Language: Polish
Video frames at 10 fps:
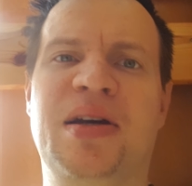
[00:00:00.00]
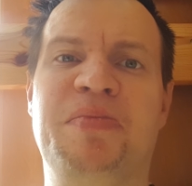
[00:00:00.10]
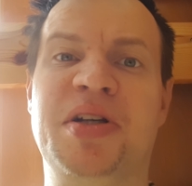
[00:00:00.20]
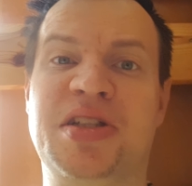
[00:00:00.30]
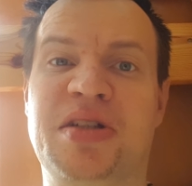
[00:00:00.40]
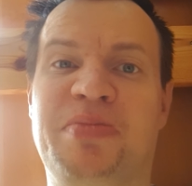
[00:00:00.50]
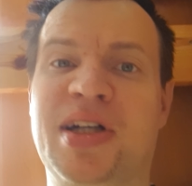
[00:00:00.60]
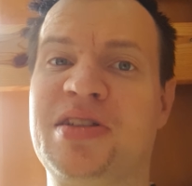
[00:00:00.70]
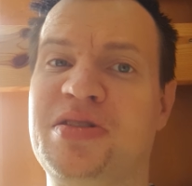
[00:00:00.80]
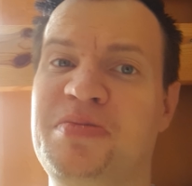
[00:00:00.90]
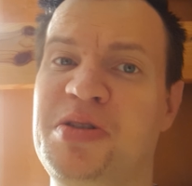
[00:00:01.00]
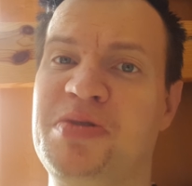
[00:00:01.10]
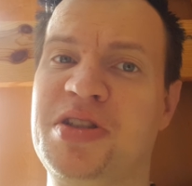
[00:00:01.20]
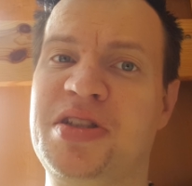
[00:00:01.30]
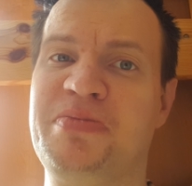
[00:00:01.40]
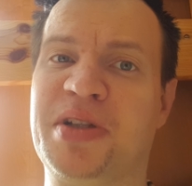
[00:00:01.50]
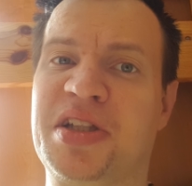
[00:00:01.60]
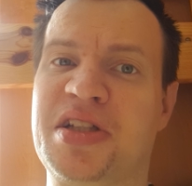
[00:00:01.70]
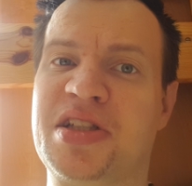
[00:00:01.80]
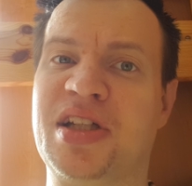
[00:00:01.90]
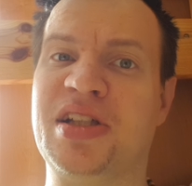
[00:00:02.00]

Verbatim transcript: Będzie bardzo miło i sympatycznie.